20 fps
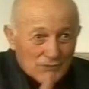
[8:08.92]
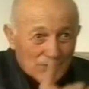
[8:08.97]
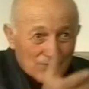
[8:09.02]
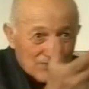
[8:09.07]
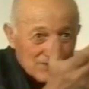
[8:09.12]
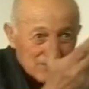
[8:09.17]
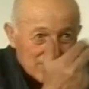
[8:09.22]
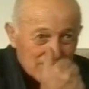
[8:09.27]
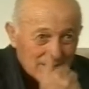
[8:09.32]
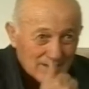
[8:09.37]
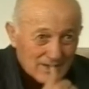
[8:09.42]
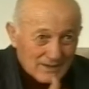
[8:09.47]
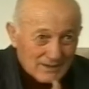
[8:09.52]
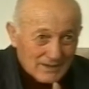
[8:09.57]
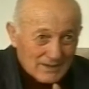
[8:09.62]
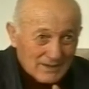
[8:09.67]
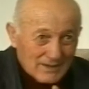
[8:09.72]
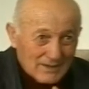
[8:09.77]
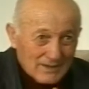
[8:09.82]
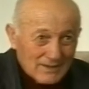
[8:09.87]
вышли они,
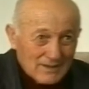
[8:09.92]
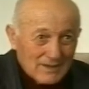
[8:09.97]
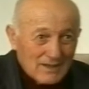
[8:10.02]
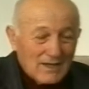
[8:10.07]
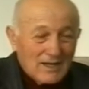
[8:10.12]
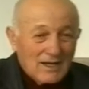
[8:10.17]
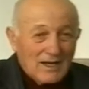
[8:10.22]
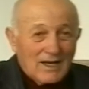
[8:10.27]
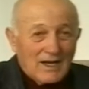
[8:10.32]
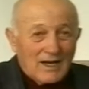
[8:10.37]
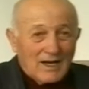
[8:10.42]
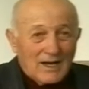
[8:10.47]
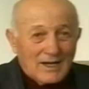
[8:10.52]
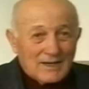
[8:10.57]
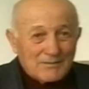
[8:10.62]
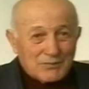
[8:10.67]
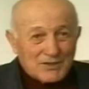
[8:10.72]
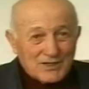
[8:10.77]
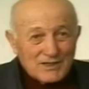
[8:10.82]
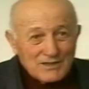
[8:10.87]
а
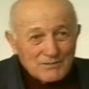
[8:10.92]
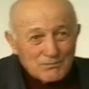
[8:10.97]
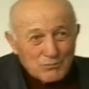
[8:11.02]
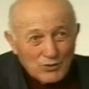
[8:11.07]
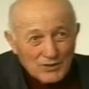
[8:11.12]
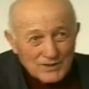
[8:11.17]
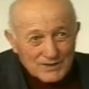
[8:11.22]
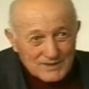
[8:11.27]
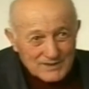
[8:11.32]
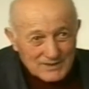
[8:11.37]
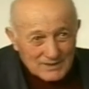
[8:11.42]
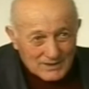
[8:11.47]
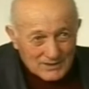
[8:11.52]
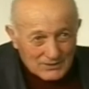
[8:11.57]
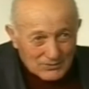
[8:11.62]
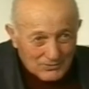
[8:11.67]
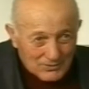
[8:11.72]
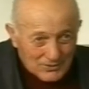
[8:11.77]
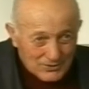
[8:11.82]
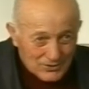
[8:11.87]
бронепоезд,
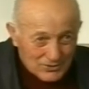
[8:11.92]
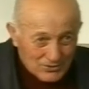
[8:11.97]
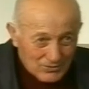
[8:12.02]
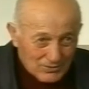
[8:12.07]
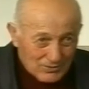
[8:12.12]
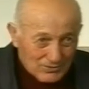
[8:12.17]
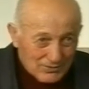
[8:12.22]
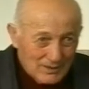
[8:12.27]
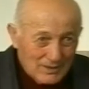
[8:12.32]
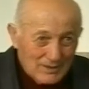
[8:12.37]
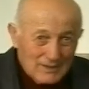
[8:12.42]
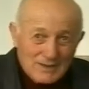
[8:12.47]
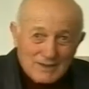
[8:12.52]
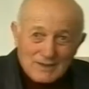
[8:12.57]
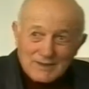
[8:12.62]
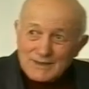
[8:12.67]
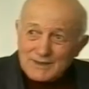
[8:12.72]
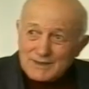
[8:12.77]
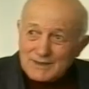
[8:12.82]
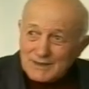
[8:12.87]
который шел
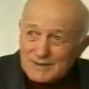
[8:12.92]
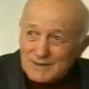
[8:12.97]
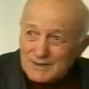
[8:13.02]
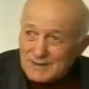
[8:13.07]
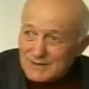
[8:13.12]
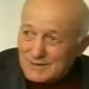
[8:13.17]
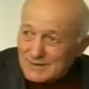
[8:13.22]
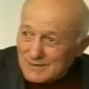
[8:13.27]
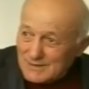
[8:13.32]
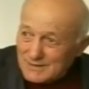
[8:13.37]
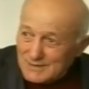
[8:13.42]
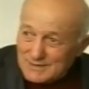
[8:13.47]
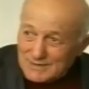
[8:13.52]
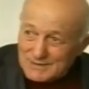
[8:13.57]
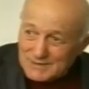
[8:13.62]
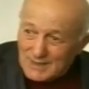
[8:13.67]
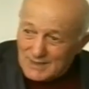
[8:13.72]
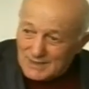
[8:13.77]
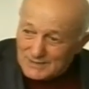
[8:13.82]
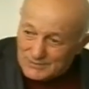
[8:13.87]
из,
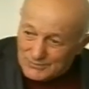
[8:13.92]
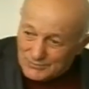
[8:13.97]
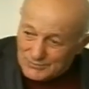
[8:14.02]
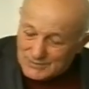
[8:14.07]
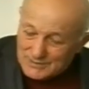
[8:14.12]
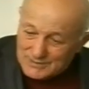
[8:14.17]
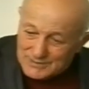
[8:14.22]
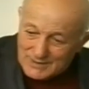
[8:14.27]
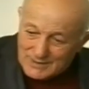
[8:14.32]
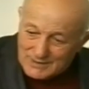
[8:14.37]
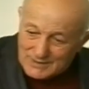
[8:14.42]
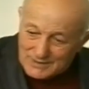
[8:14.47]
оттуда, с э,